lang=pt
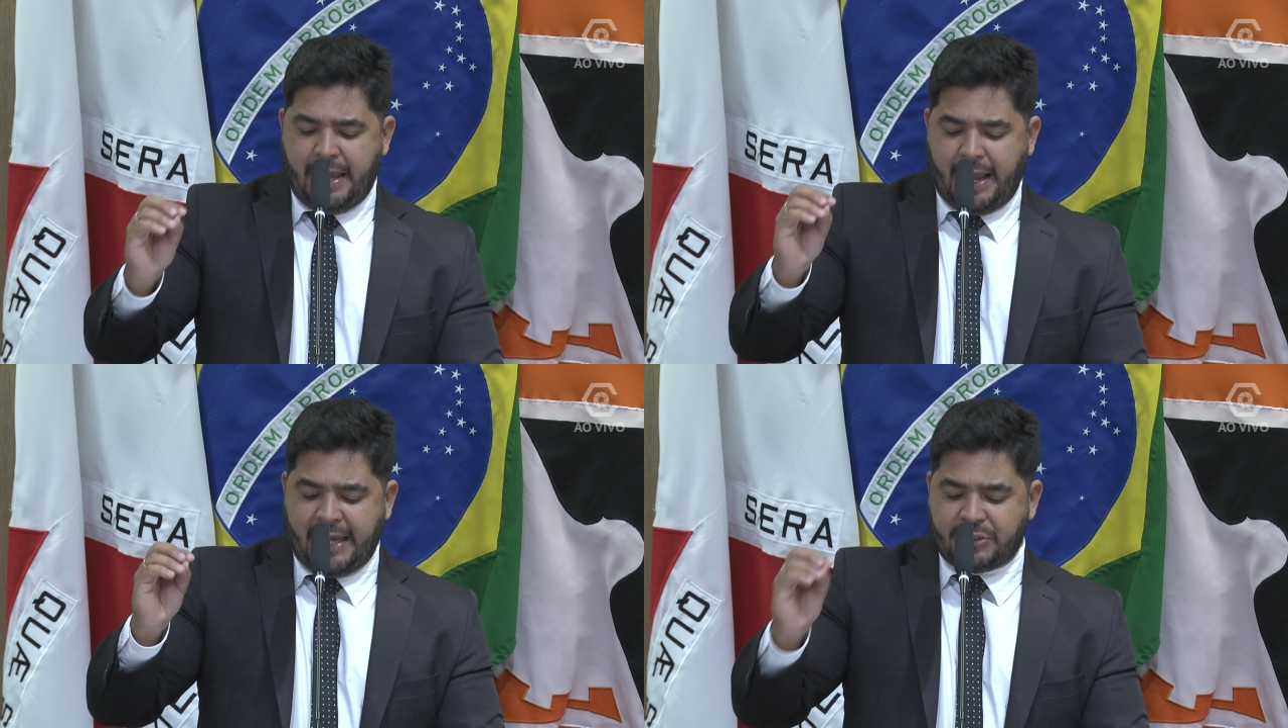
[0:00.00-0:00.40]

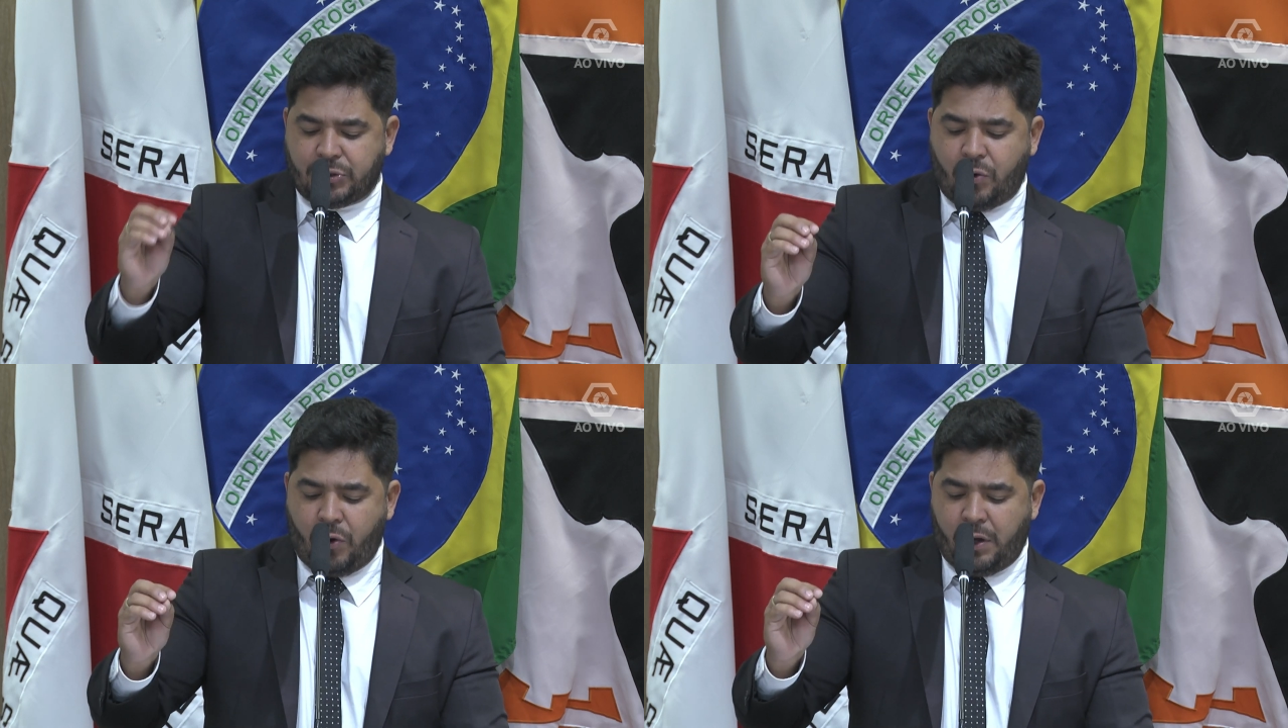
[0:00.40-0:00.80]
a
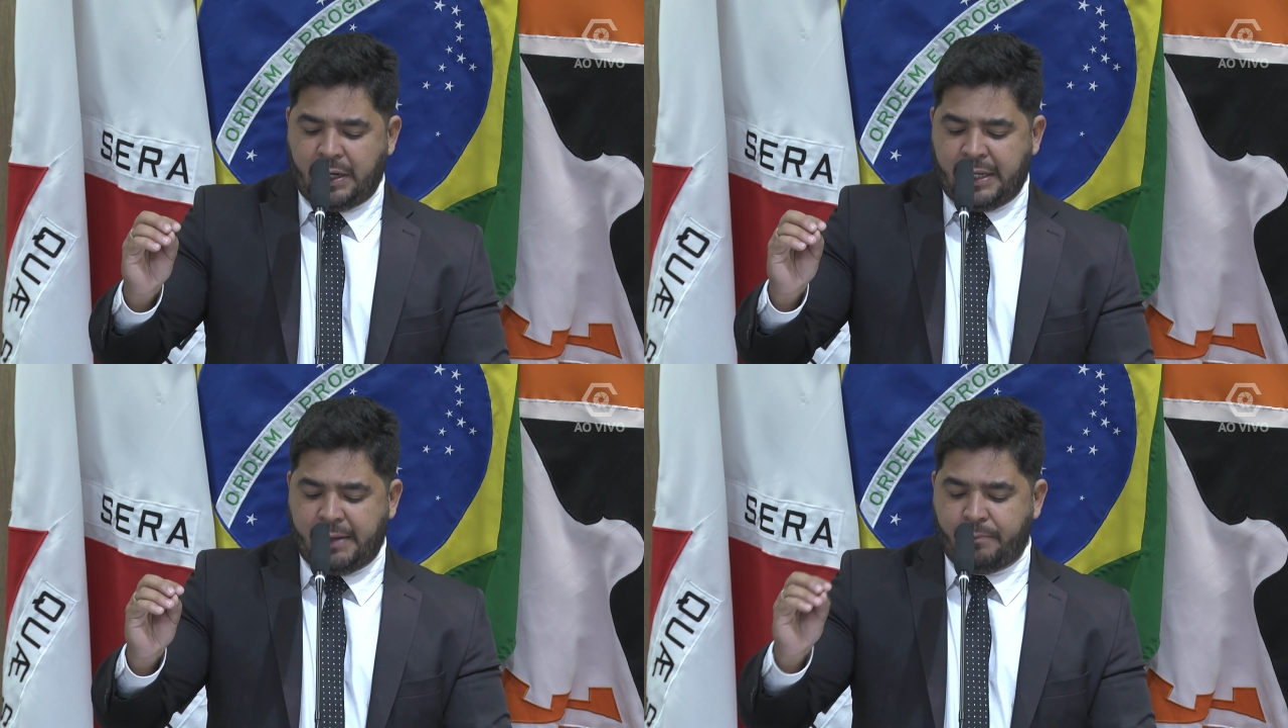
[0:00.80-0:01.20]

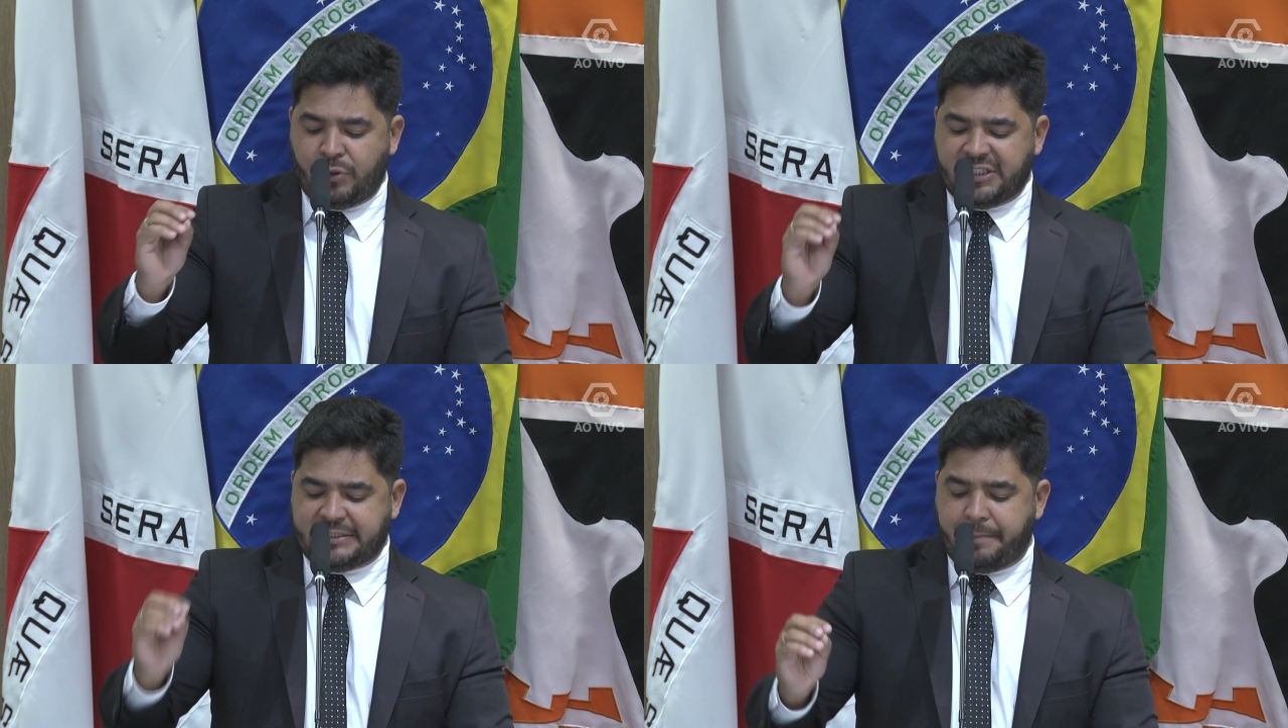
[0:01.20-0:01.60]
escola
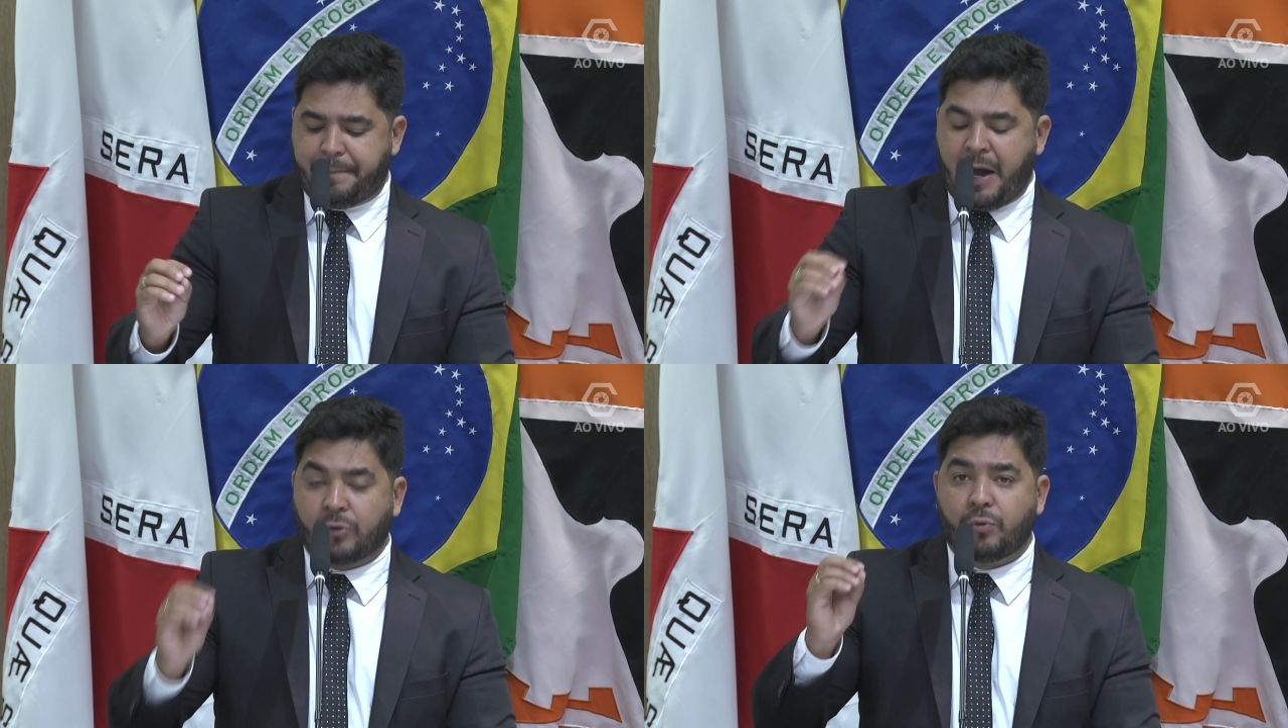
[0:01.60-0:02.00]

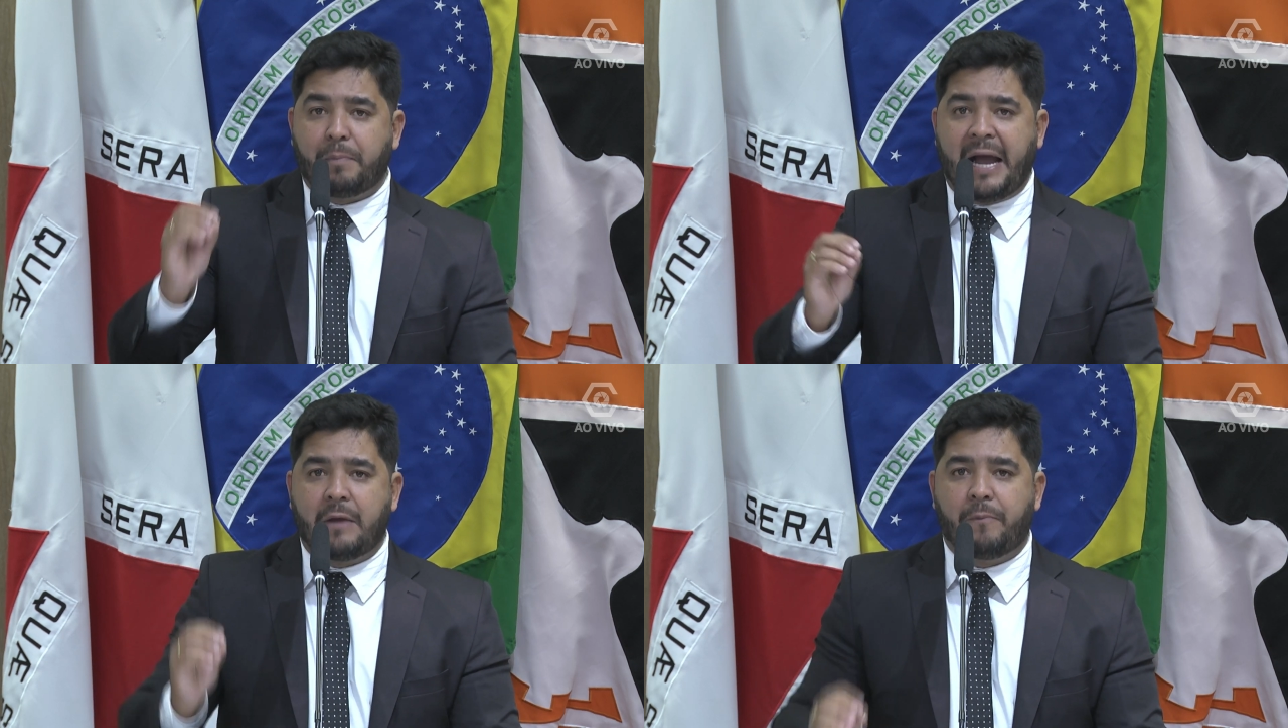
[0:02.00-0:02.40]
municipal do
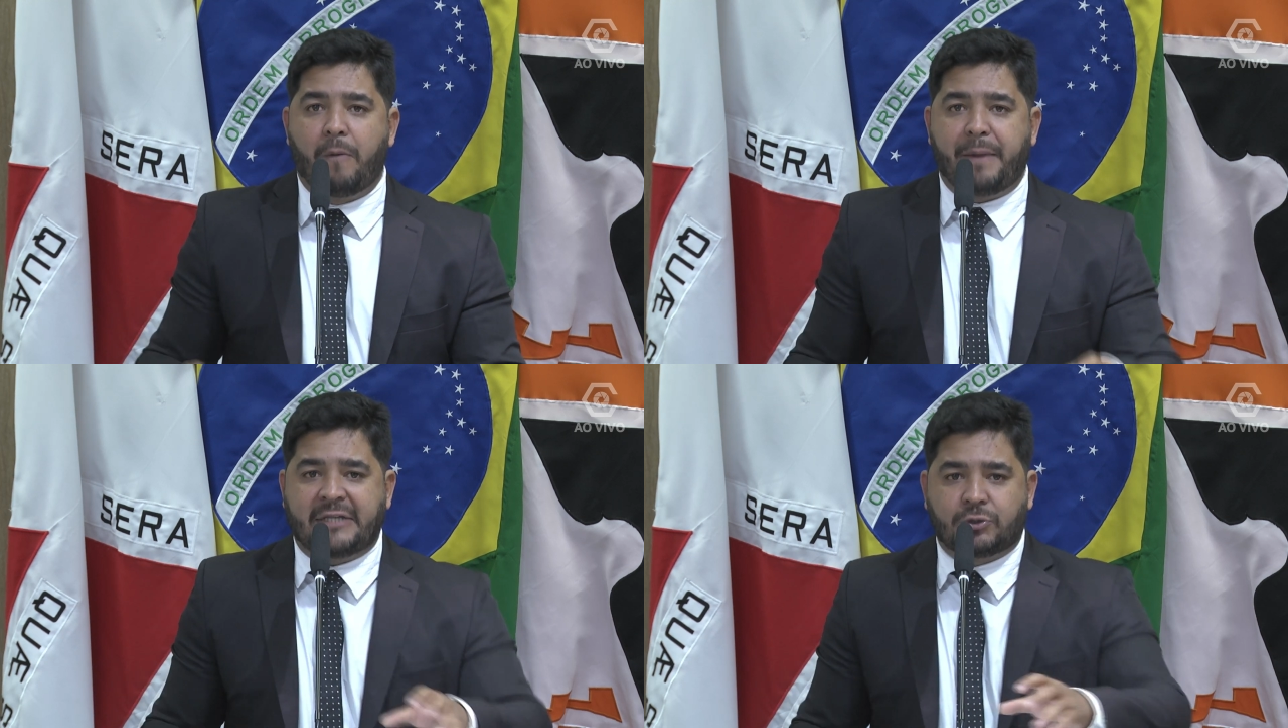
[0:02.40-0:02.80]
bairro Bom
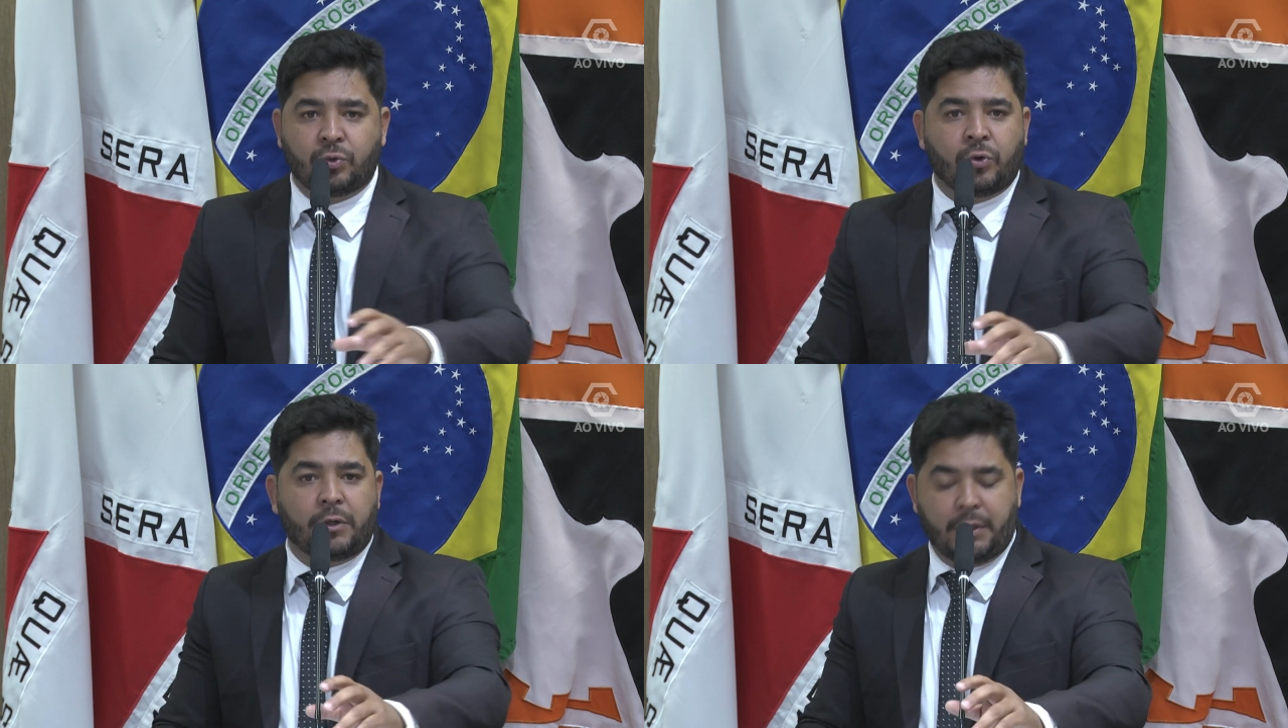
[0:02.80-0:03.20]

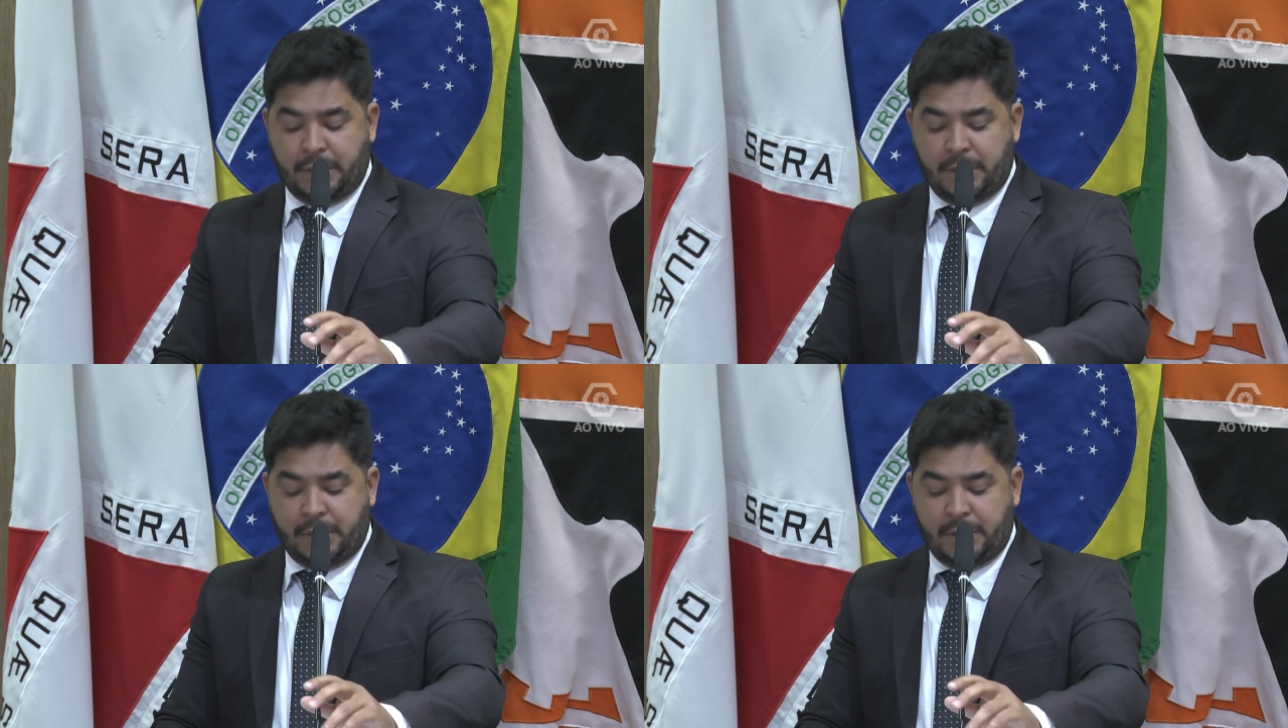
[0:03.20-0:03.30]
Pastor.